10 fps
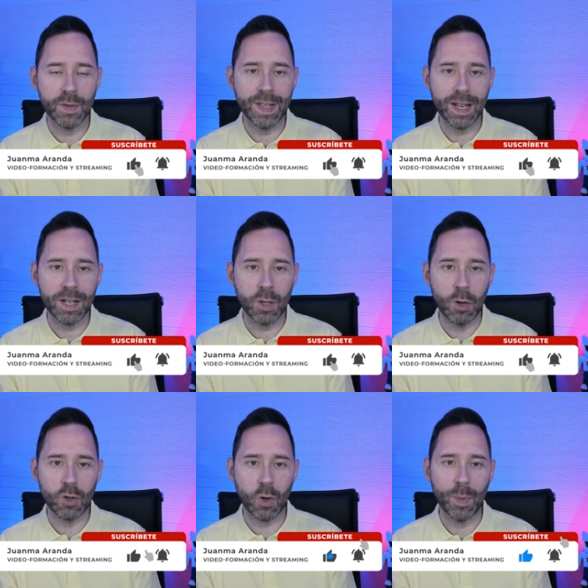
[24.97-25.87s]
en directo
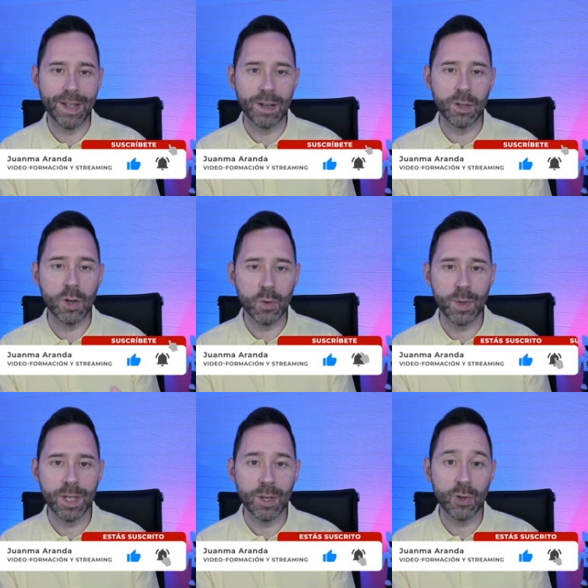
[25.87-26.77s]
los comentarios de los
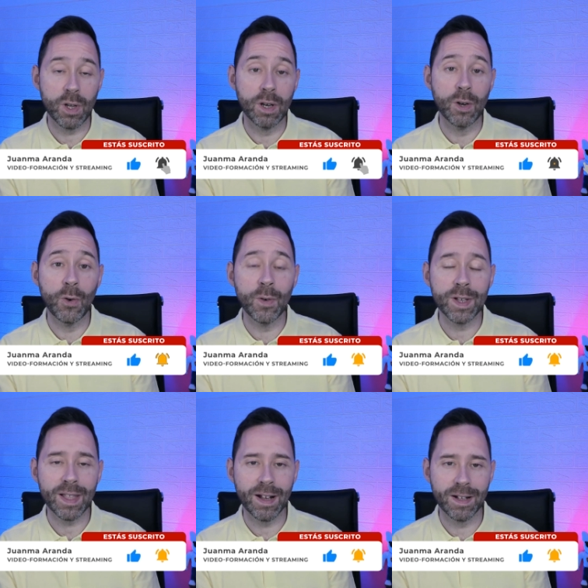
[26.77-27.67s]
vídeos no
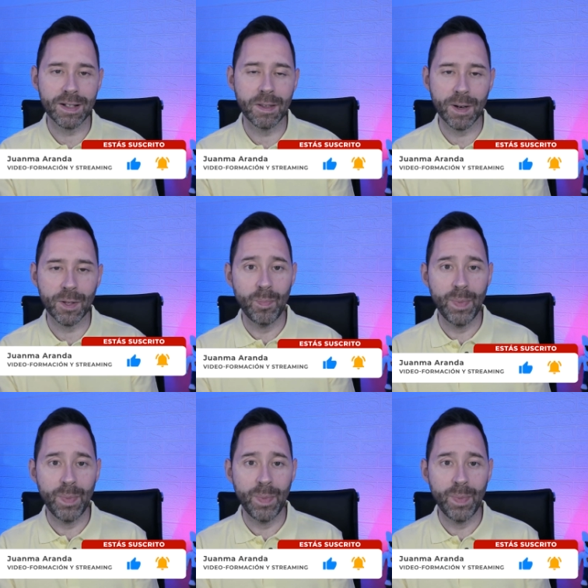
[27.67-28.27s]
están activados.